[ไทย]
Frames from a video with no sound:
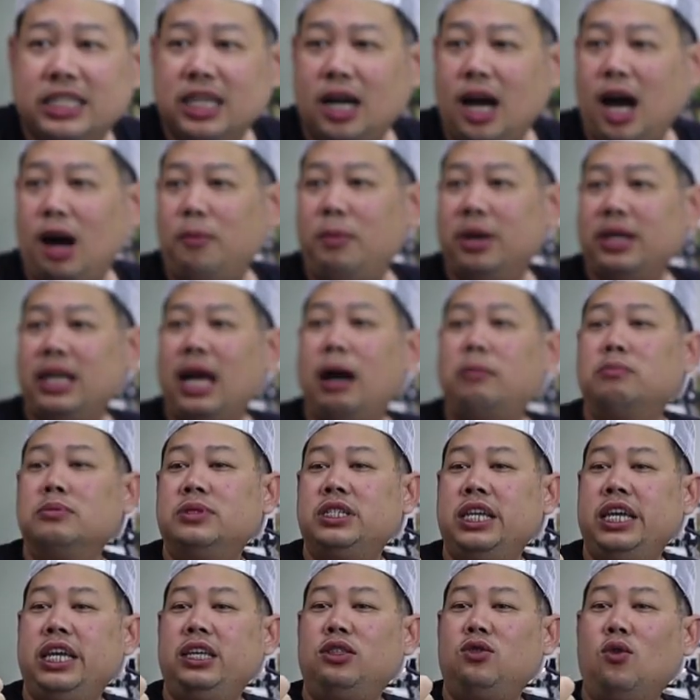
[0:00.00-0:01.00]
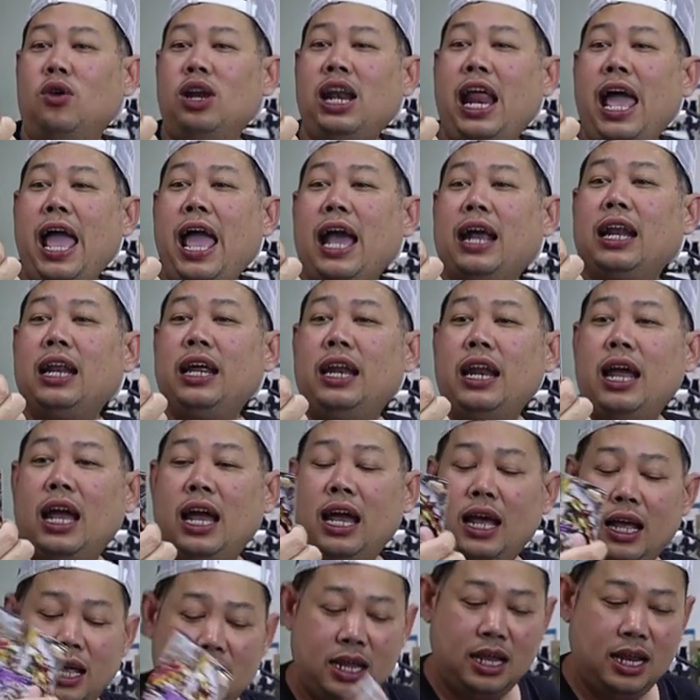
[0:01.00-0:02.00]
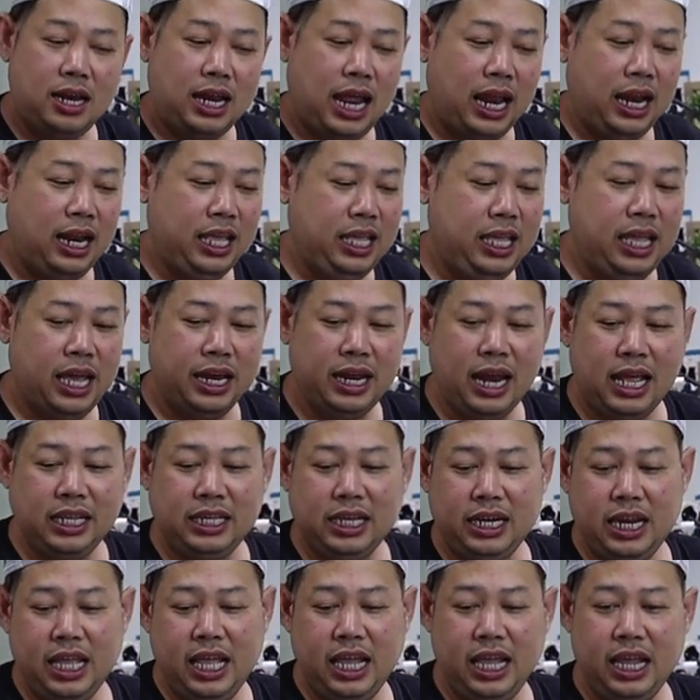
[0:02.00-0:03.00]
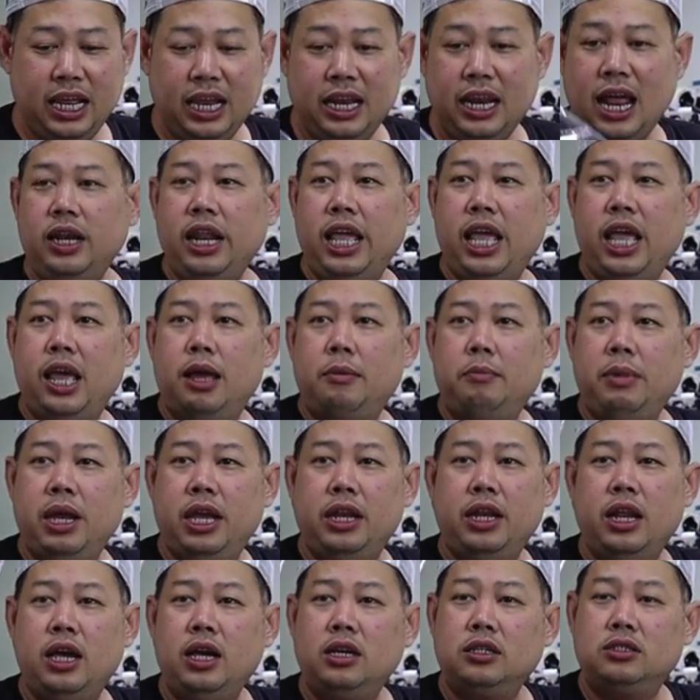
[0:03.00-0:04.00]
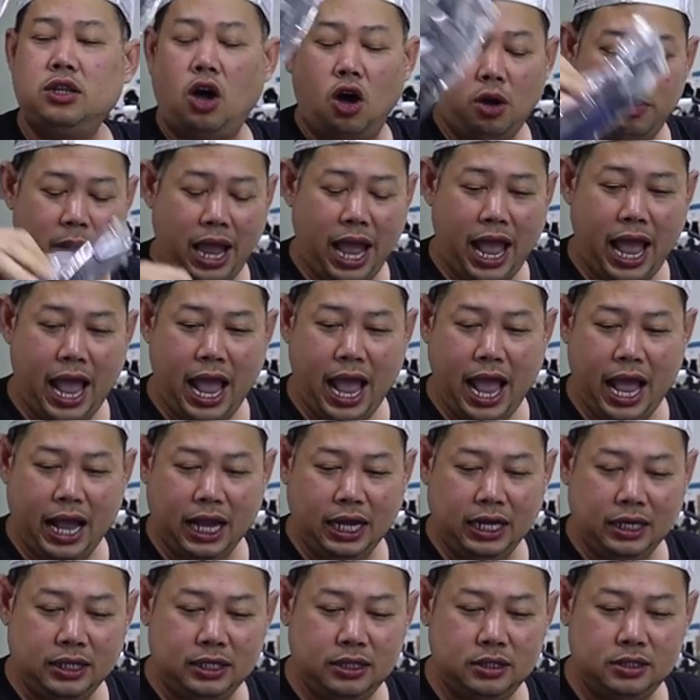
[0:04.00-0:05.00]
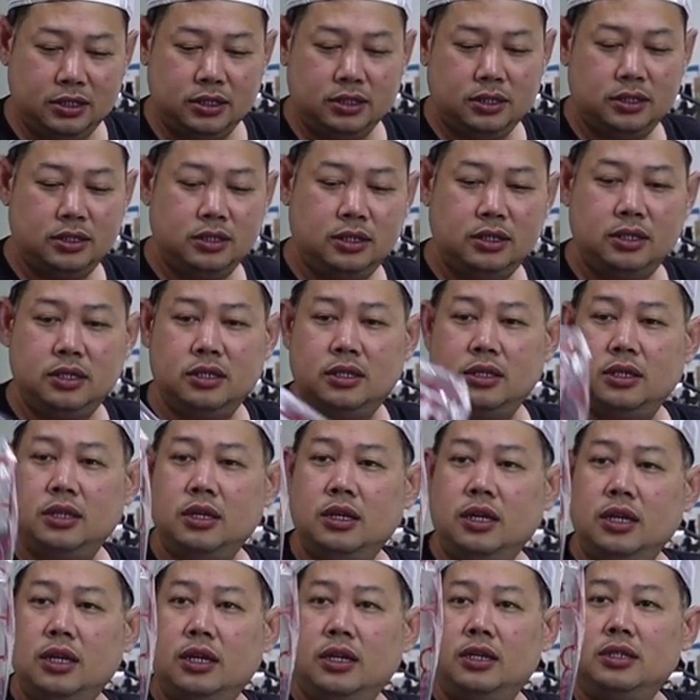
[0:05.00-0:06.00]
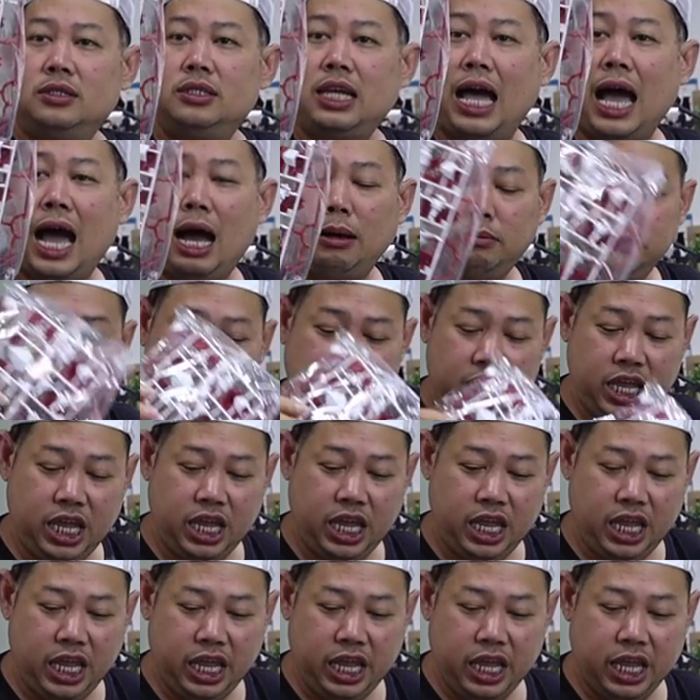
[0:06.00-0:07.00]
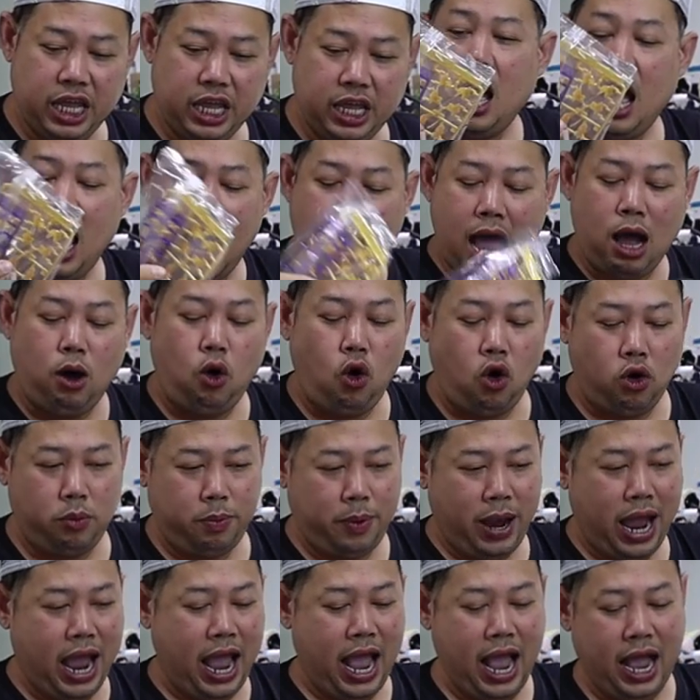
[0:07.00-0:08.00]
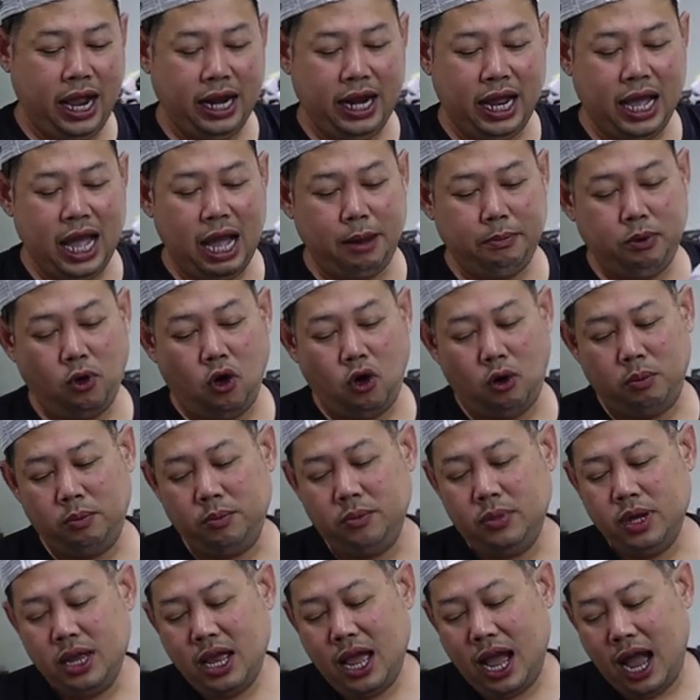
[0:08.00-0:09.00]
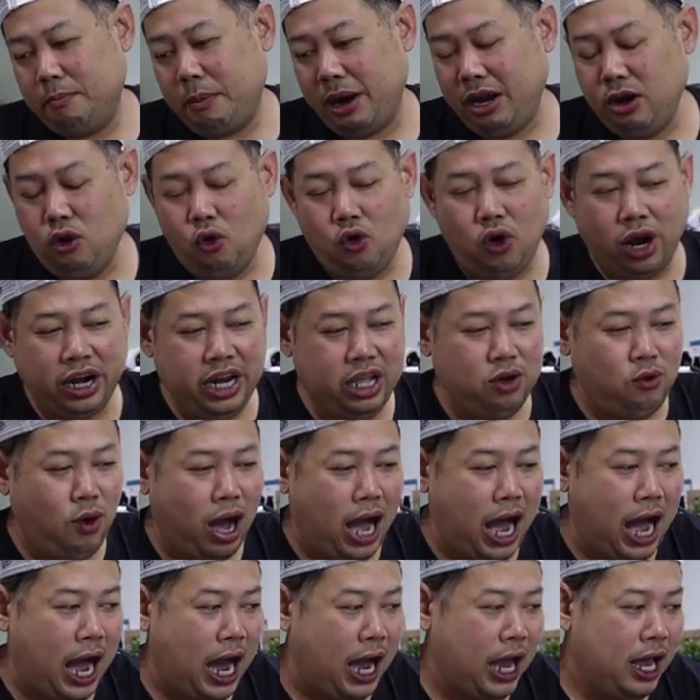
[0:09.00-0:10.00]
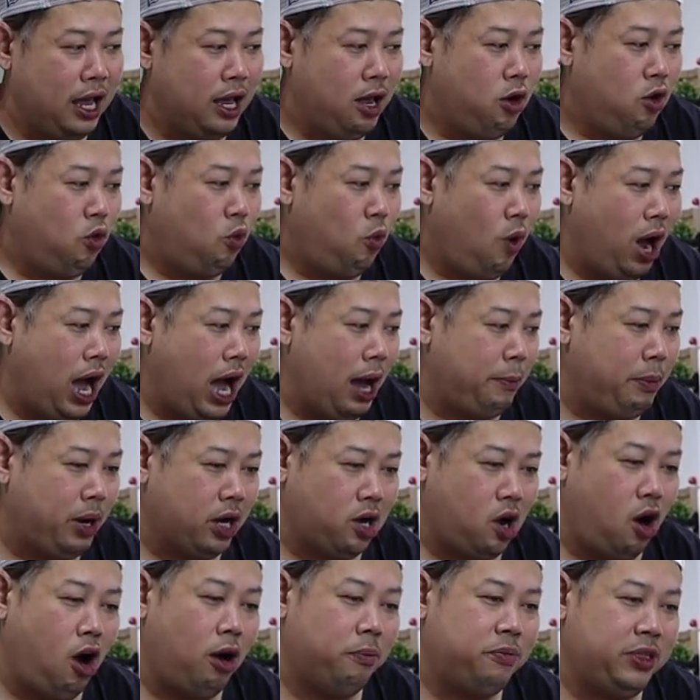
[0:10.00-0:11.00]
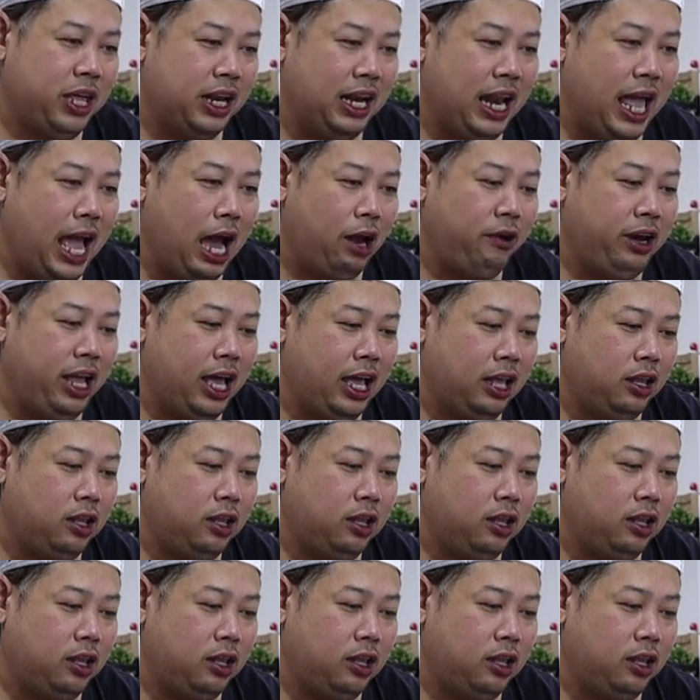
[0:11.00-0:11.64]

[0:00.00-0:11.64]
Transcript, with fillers: จจะเอามาทำสีตัวแรกเลยนะ รายละเอียดน่าจะดีนี่มี1 2แผง3 4 5 6แผงนะครับผมไปดูกันดีกว่าว่าประกอบเสร็จแล้วเนี่